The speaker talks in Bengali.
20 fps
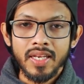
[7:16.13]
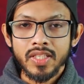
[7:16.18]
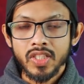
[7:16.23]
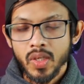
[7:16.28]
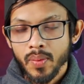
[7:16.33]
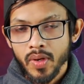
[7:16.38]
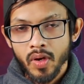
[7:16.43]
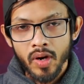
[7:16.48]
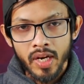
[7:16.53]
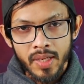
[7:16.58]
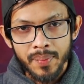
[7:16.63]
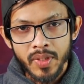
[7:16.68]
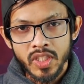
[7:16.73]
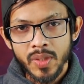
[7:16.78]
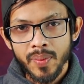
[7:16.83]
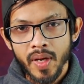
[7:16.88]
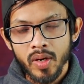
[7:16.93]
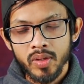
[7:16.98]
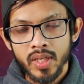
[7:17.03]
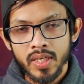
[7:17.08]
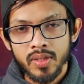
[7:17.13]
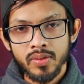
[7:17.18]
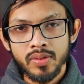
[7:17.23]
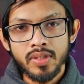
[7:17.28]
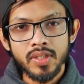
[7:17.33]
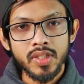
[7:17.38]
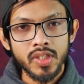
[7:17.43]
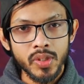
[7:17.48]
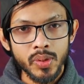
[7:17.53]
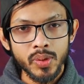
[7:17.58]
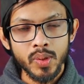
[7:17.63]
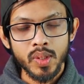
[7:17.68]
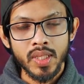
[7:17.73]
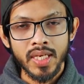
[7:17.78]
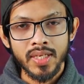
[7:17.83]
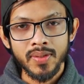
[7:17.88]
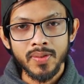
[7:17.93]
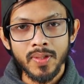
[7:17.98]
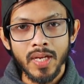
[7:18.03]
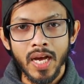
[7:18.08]
সবাই অনেক বেশি ভালো থাকুন সুস্থ
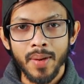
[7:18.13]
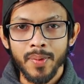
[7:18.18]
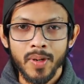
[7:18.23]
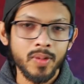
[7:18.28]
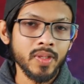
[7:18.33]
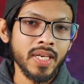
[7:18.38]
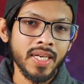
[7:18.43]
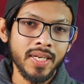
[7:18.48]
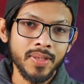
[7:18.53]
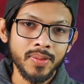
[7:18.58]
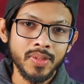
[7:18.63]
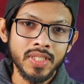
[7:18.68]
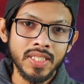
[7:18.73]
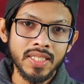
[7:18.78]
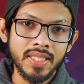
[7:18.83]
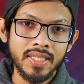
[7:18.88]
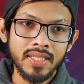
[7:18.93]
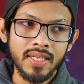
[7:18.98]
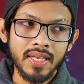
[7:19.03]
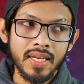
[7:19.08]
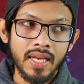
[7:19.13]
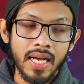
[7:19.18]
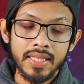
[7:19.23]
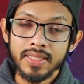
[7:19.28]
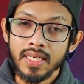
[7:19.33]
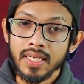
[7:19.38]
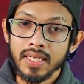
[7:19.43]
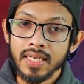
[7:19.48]
থাকুন আবারও দেখা হচ্ছে আচ্ছা